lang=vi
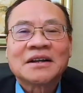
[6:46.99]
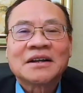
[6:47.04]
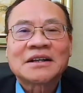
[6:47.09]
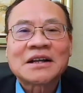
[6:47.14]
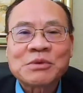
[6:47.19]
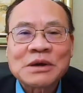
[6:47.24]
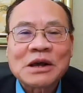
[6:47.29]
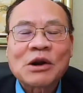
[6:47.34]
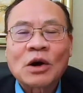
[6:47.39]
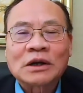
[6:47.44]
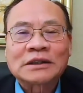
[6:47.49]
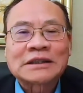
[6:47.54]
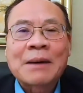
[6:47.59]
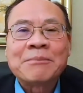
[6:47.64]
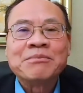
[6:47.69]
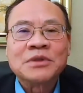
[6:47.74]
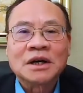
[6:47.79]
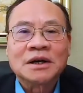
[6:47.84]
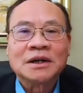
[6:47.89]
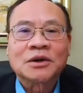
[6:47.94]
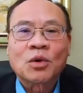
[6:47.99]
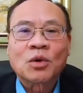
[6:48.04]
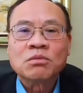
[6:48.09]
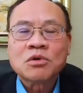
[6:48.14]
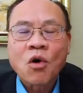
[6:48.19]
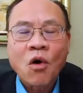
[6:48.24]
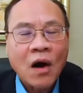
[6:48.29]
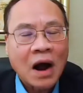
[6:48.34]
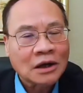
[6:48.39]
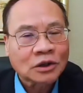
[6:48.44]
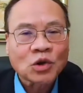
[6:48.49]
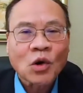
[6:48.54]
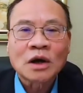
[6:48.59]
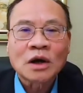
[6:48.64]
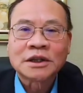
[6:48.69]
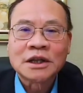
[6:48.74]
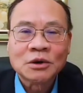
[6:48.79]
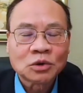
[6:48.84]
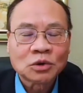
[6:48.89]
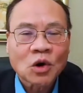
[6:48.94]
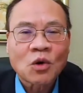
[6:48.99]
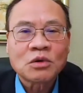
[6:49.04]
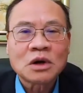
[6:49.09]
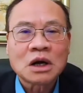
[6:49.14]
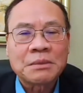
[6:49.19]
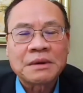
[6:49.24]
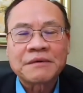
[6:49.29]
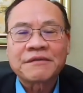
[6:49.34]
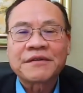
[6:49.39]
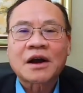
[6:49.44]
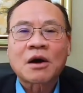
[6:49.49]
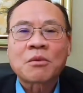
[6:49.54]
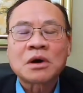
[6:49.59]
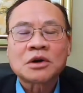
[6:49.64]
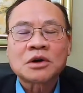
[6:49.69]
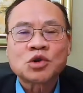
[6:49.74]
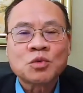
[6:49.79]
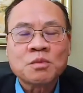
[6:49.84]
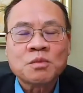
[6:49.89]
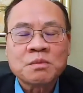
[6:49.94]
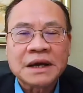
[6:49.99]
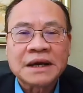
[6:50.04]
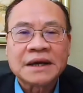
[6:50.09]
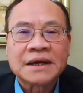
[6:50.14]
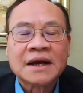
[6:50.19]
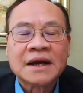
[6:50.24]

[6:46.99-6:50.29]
trong giai đoạn tạm thời cũng hoàn toàn thiếu thốn là bởi vì không có chuẩn bị